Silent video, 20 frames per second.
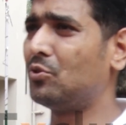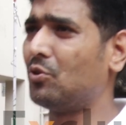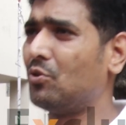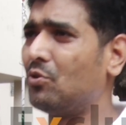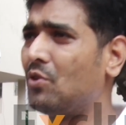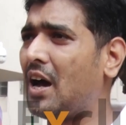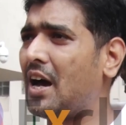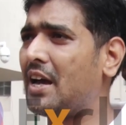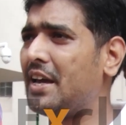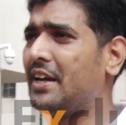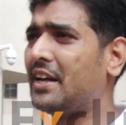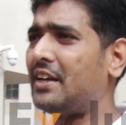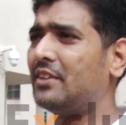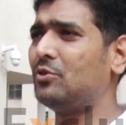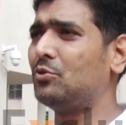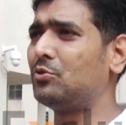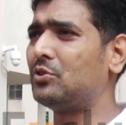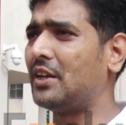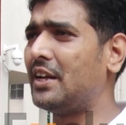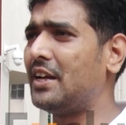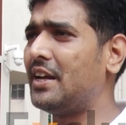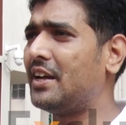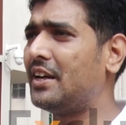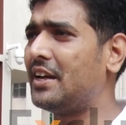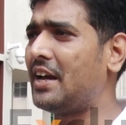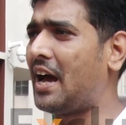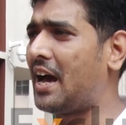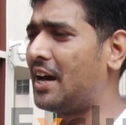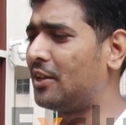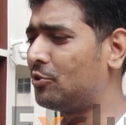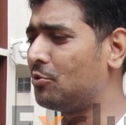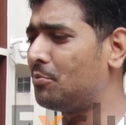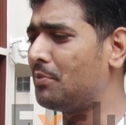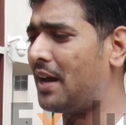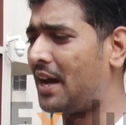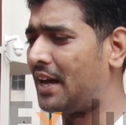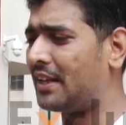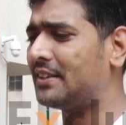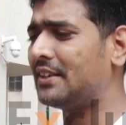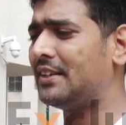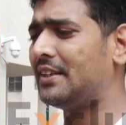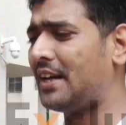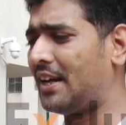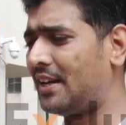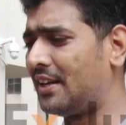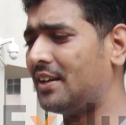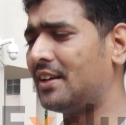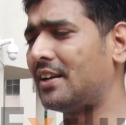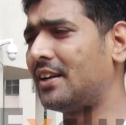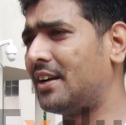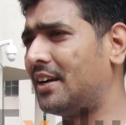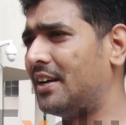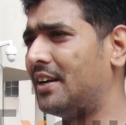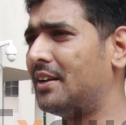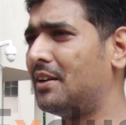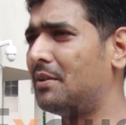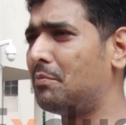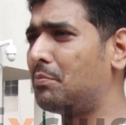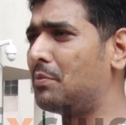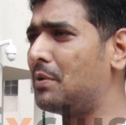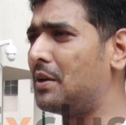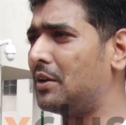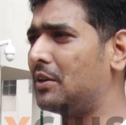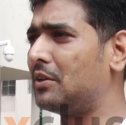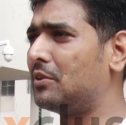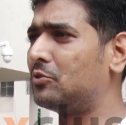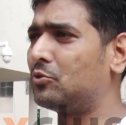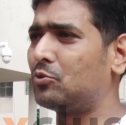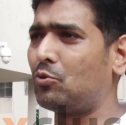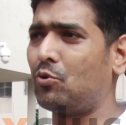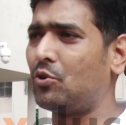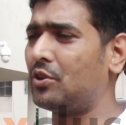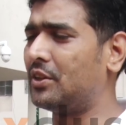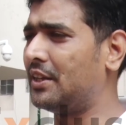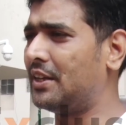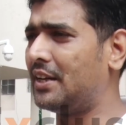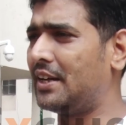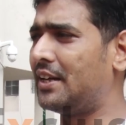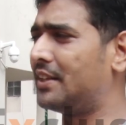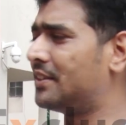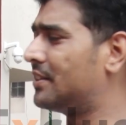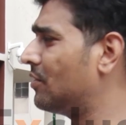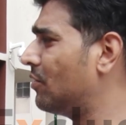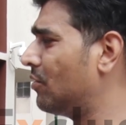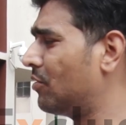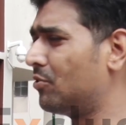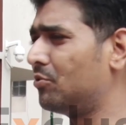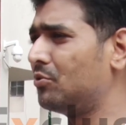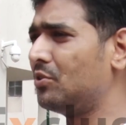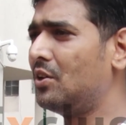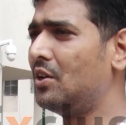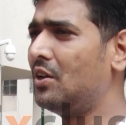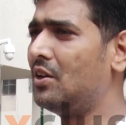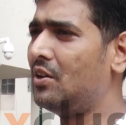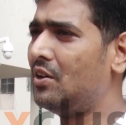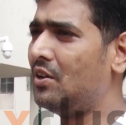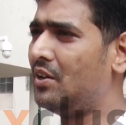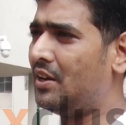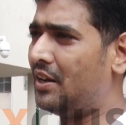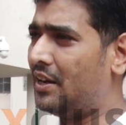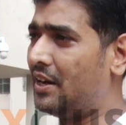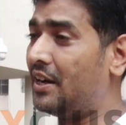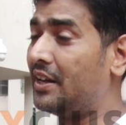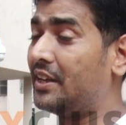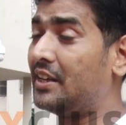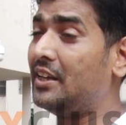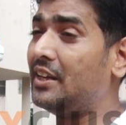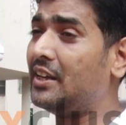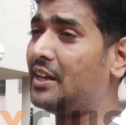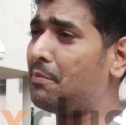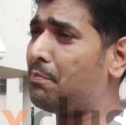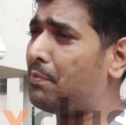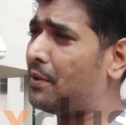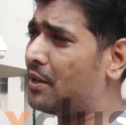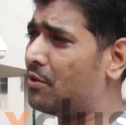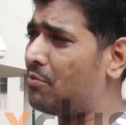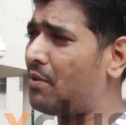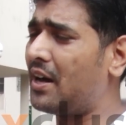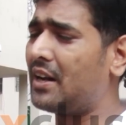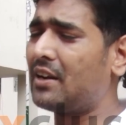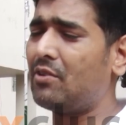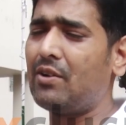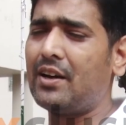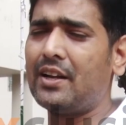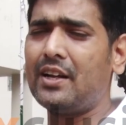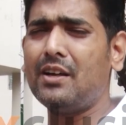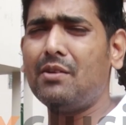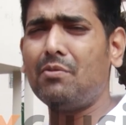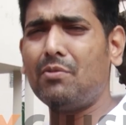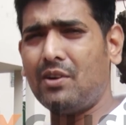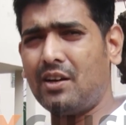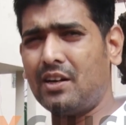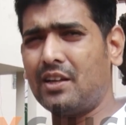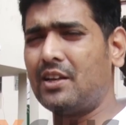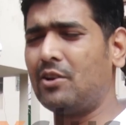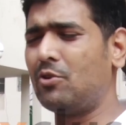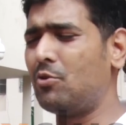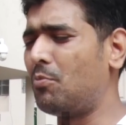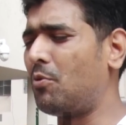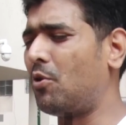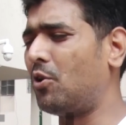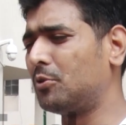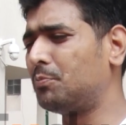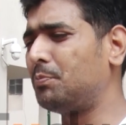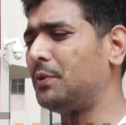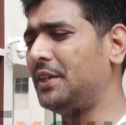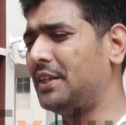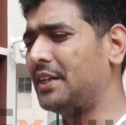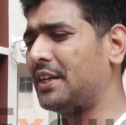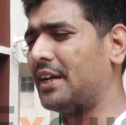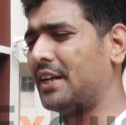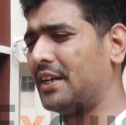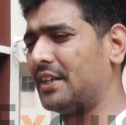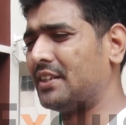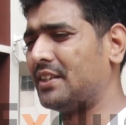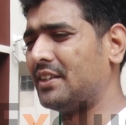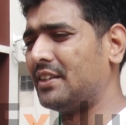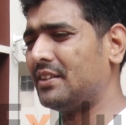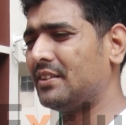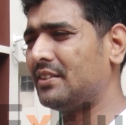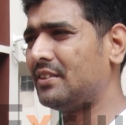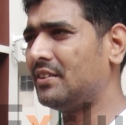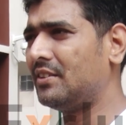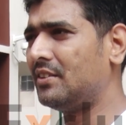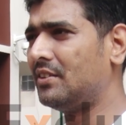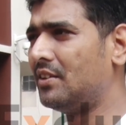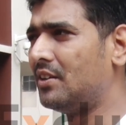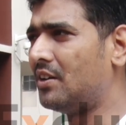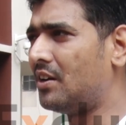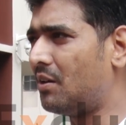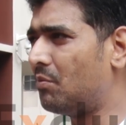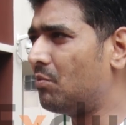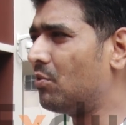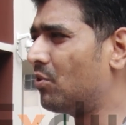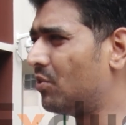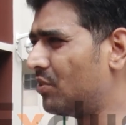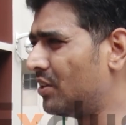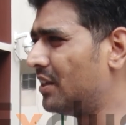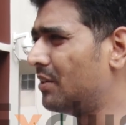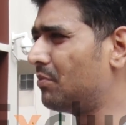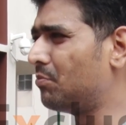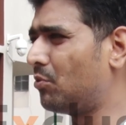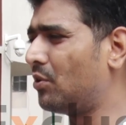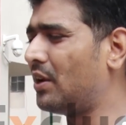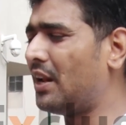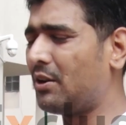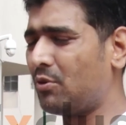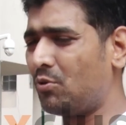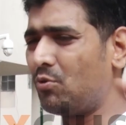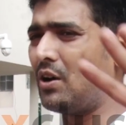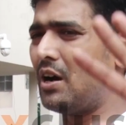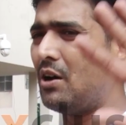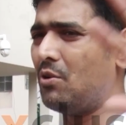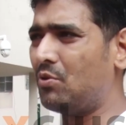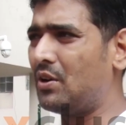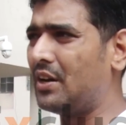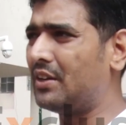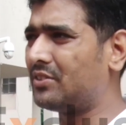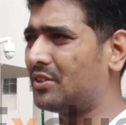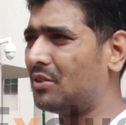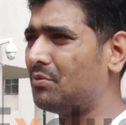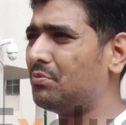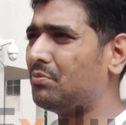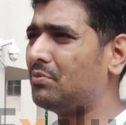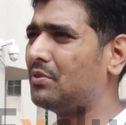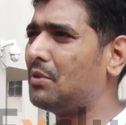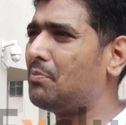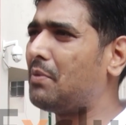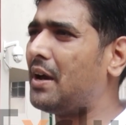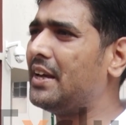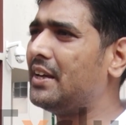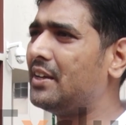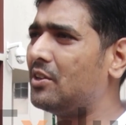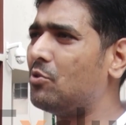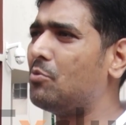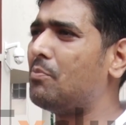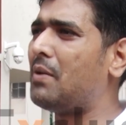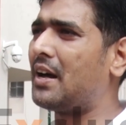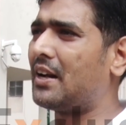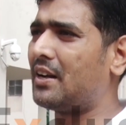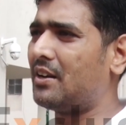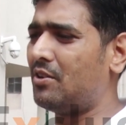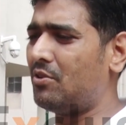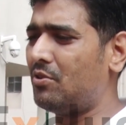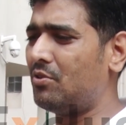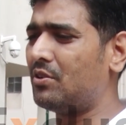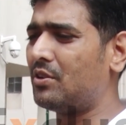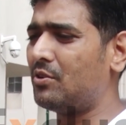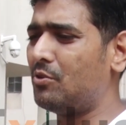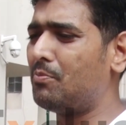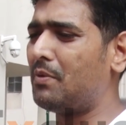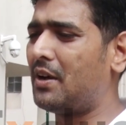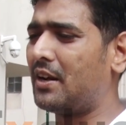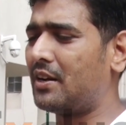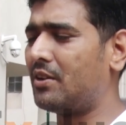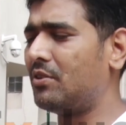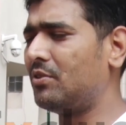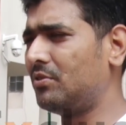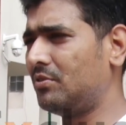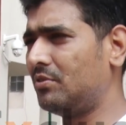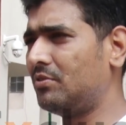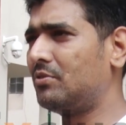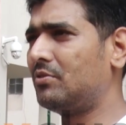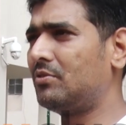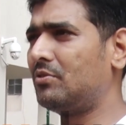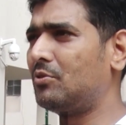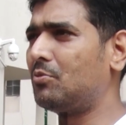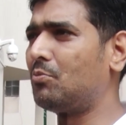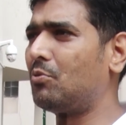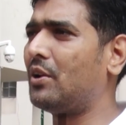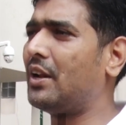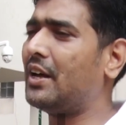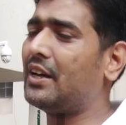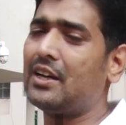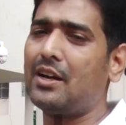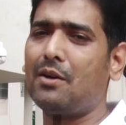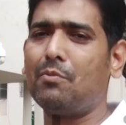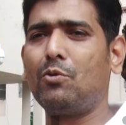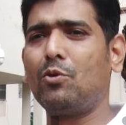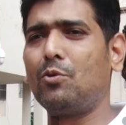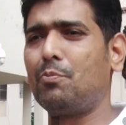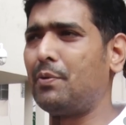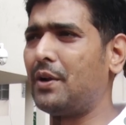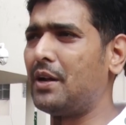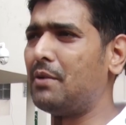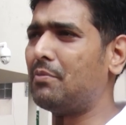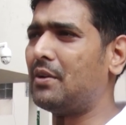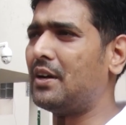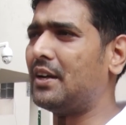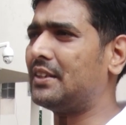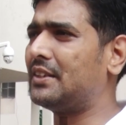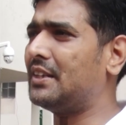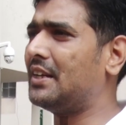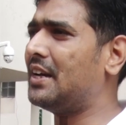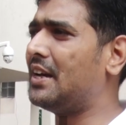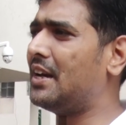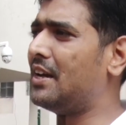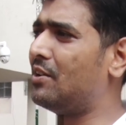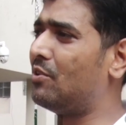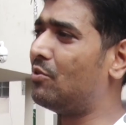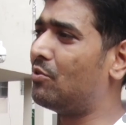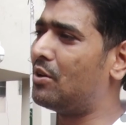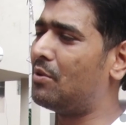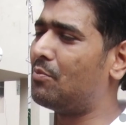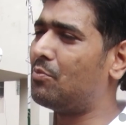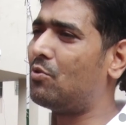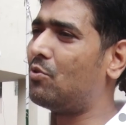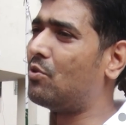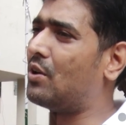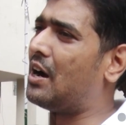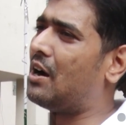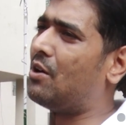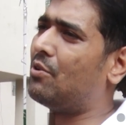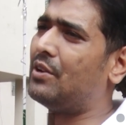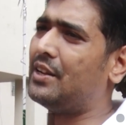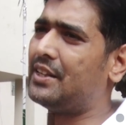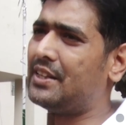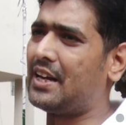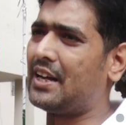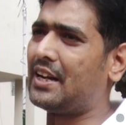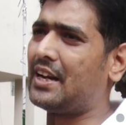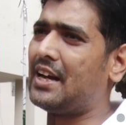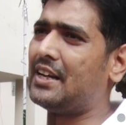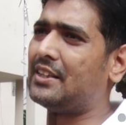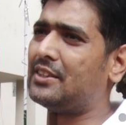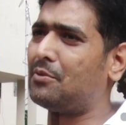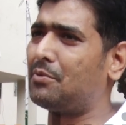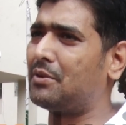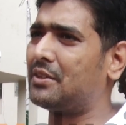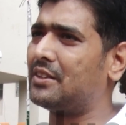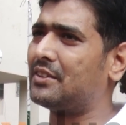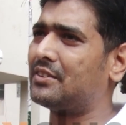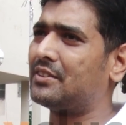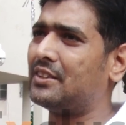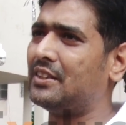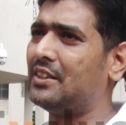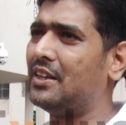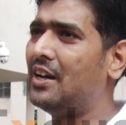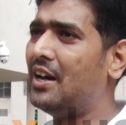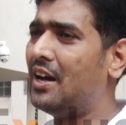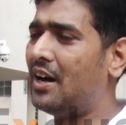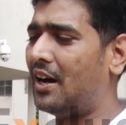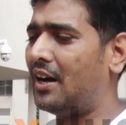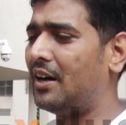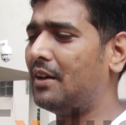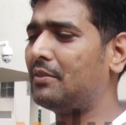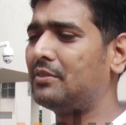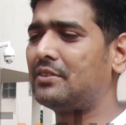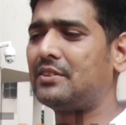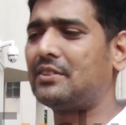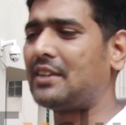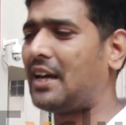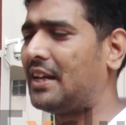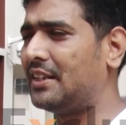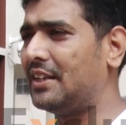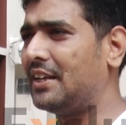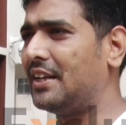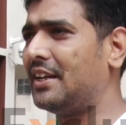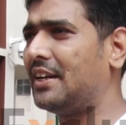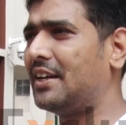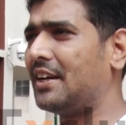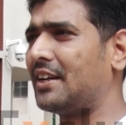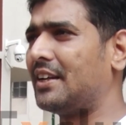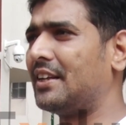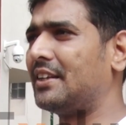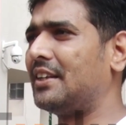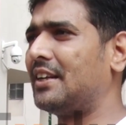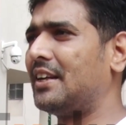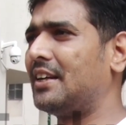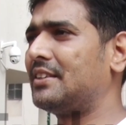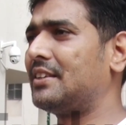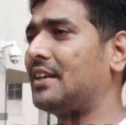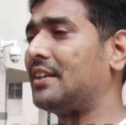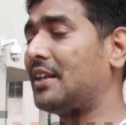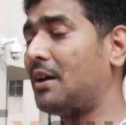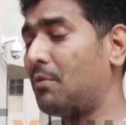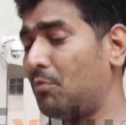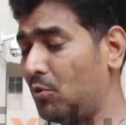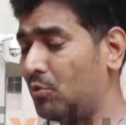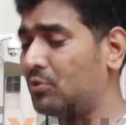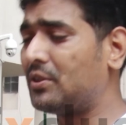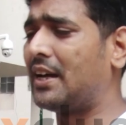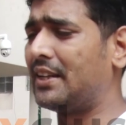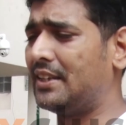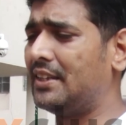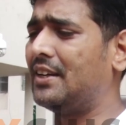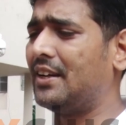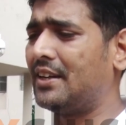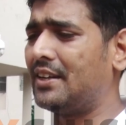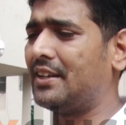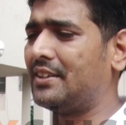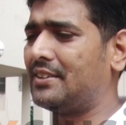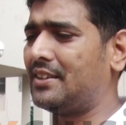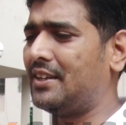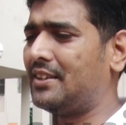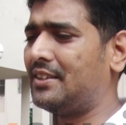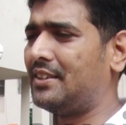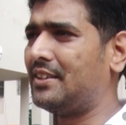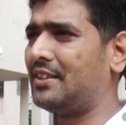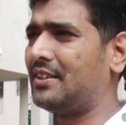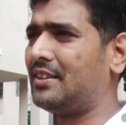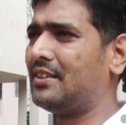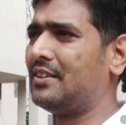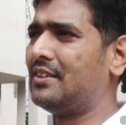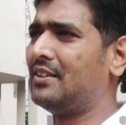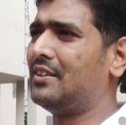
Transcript: दोनों हाँ एक दूसरे के हाथों में हाथे डाल कर खड़े छोड़ नहीं रहे थे और लड़की के परिवार वाले लड़के को बहुत पीट रहे थे हम्म, हम लोग ने बोला रोका उका सब कि भाई क्यों मार रहे हो क्यों मार रहे हो तो बोला कि हम लोग प्रेम करते हैं ये लोग हमको गांव ले जा रहा है ज़बरदस्ती शादी नहीं करने देना चाहता हम लोग शादी करना चाहते हैं